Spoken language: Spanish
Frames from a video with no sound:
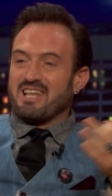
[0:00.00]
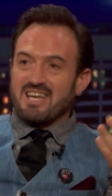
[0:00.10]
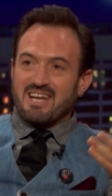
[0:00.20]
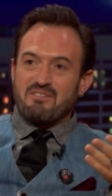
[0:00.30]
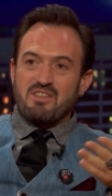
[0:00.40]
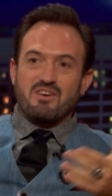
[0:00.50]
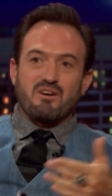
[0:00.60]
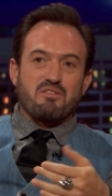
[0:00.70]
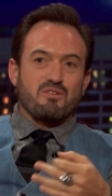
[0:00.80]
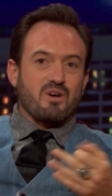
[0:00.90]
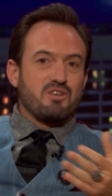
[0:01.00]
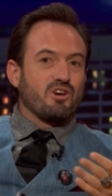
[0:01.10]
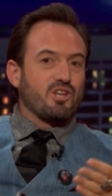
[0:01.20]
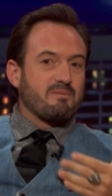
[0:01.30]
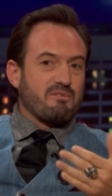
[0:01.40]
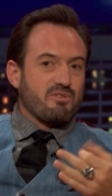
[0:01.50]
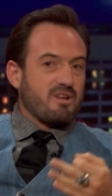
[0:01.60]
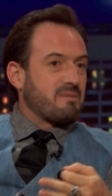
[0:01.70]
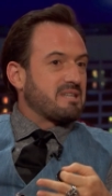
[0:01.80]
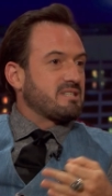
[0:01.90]
Lenny Kravitz dijo hace unos años que no iba a
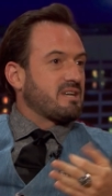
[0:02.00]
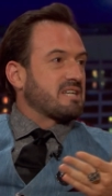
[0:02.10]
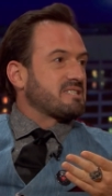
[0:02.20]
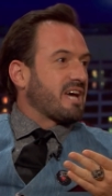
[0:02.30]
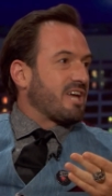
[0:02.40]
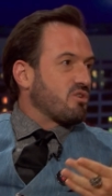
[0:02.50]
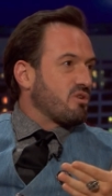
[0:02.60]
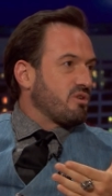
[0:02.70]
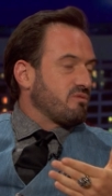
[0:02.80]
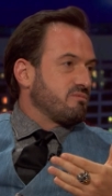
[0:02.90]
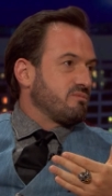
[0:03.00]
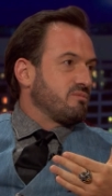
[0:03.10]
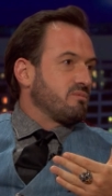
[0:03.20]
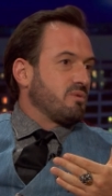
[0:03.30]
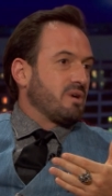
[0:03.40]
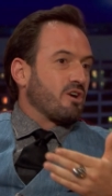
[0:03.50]
follar más hasta que no mm,